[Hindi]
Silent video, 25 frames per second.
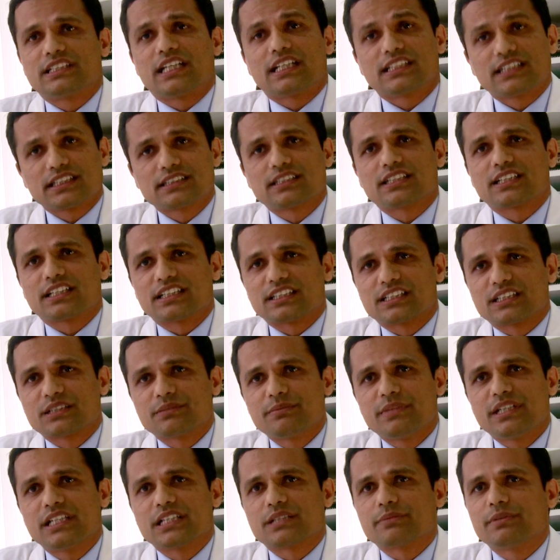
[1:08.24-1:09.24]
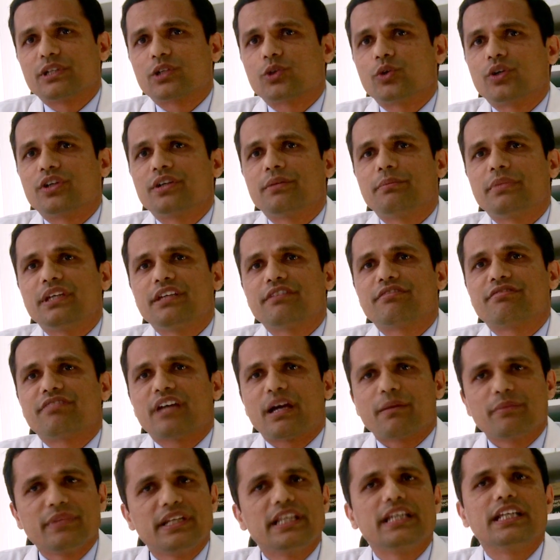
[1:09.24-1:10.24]
ज़्यादातर केसेस में इसमें कोई भी
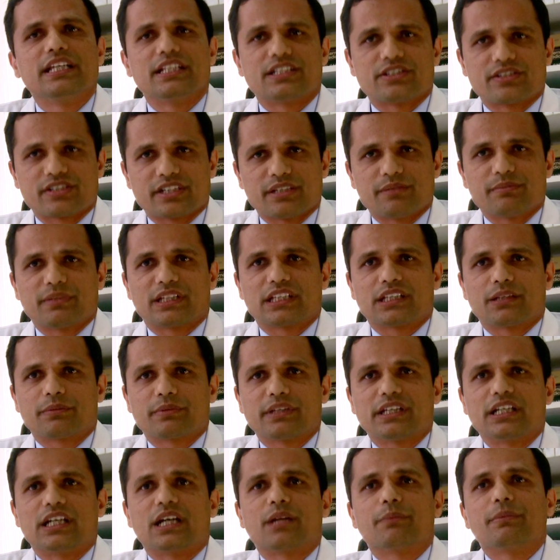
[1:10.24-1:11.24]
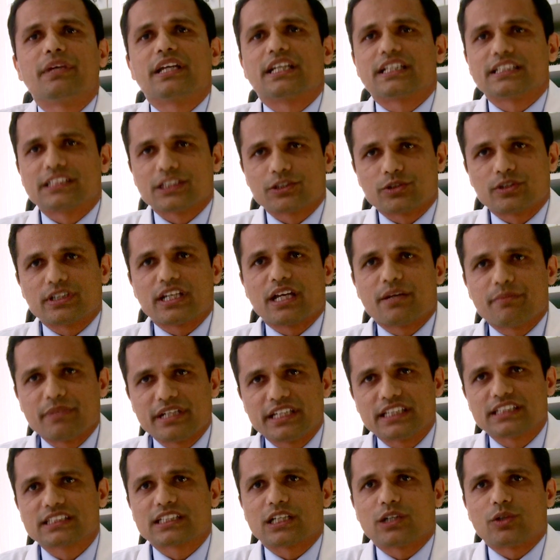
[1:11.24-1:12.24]
फैमिली हिस्ट्री मतलब कि घर में किसी को
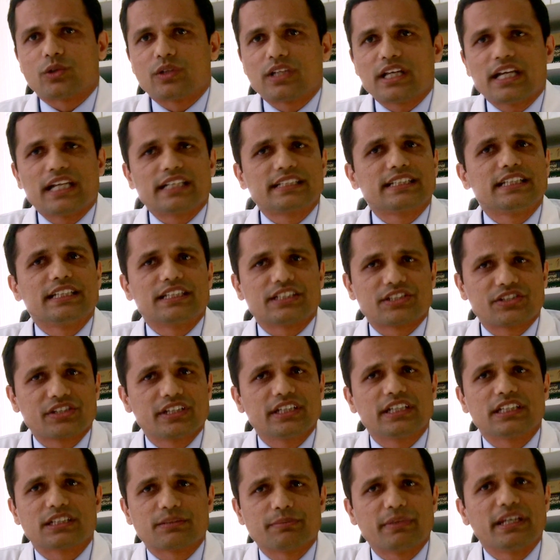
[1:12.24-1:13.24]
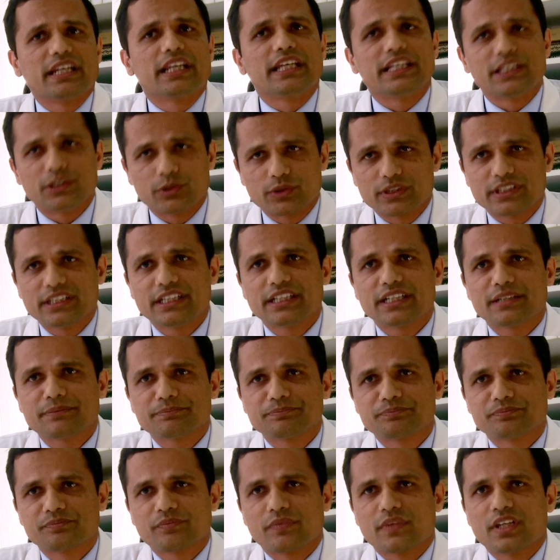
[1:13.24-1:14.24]
डायबिटीज़ का होना ऐसी हिस्ट्री इसमें नहीं होती है
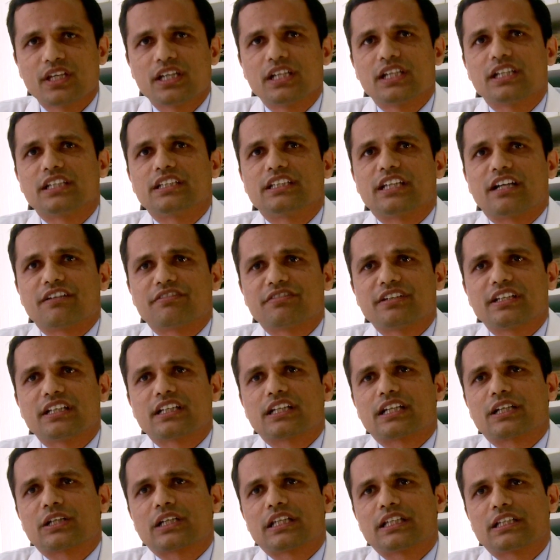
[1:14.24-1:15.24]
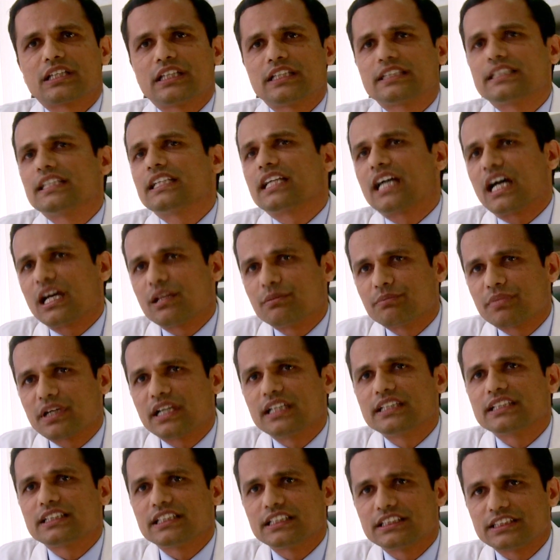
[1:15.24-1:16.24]
या फिर किसी खान
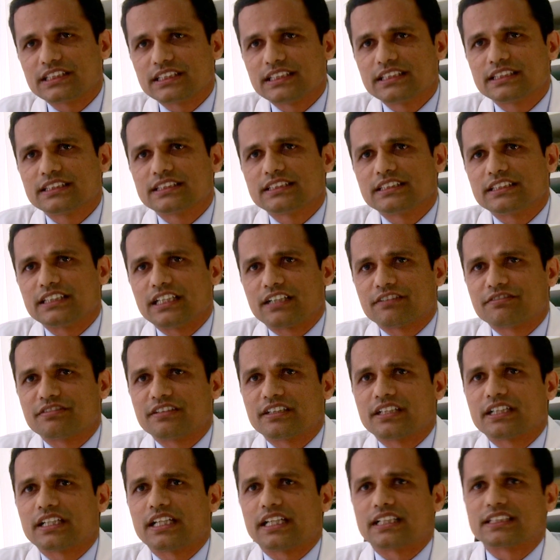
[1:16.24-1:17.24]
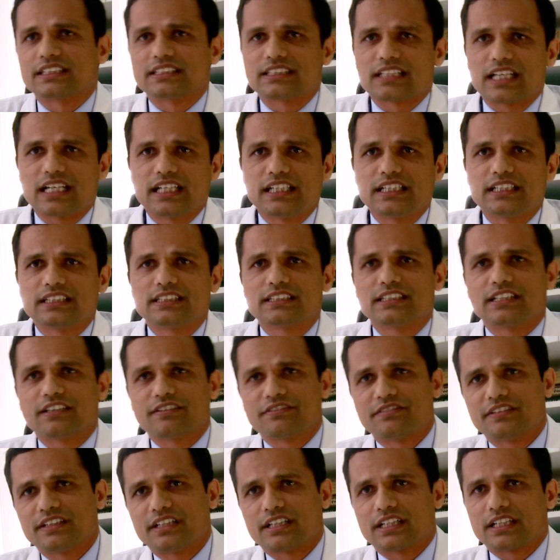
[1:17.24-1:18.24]
पान की चीज़ या फिर एक्सरसाइज या
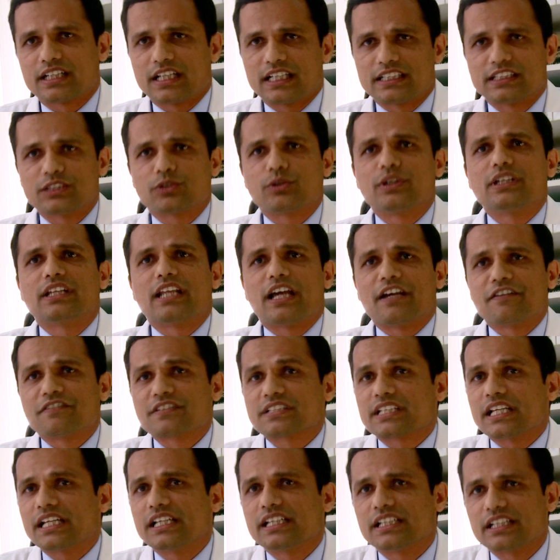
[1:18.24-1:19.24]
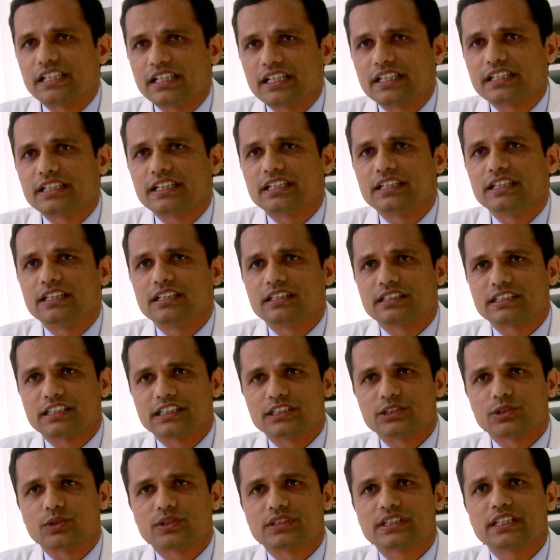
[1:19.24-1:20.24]
फिर ऐसी कोई लाइफ रिलेटेड
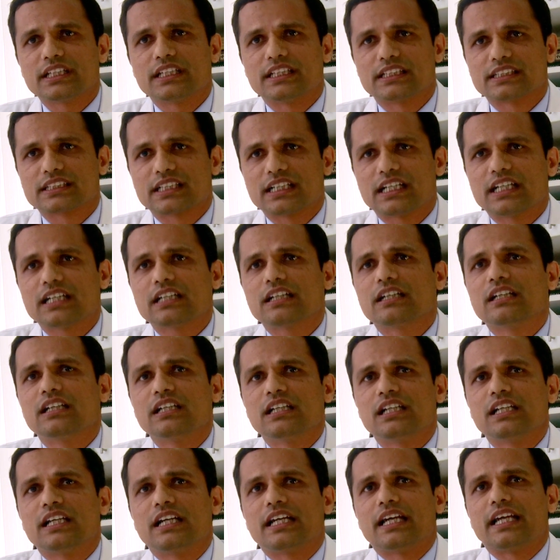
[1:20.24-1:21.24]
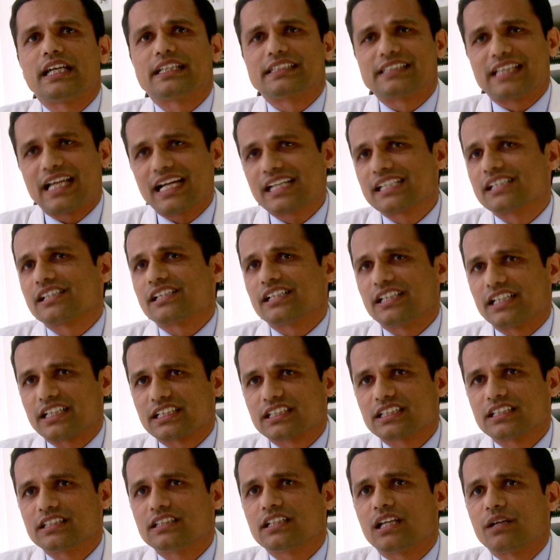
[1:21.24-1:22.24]
चीज़ों से इसका एग्जैक्ट
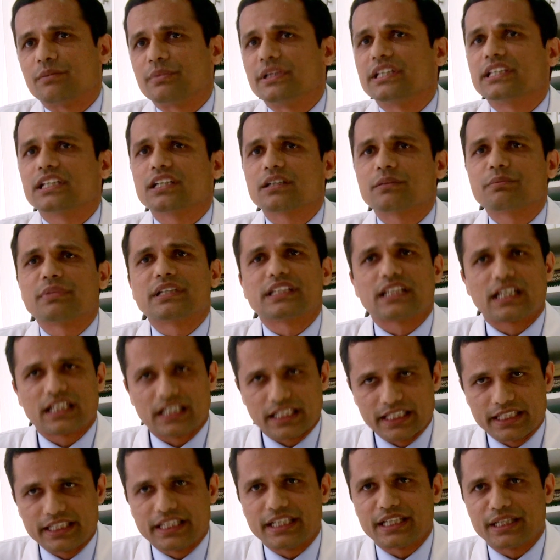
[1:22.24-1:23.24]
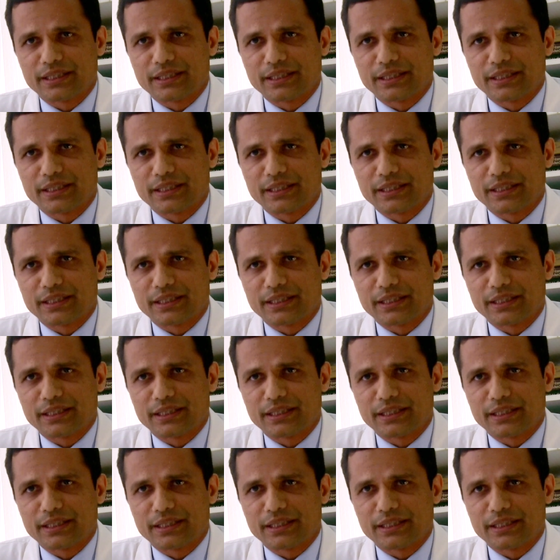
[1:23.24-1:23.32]
रिलेक्शन अभी तक पता नहीं है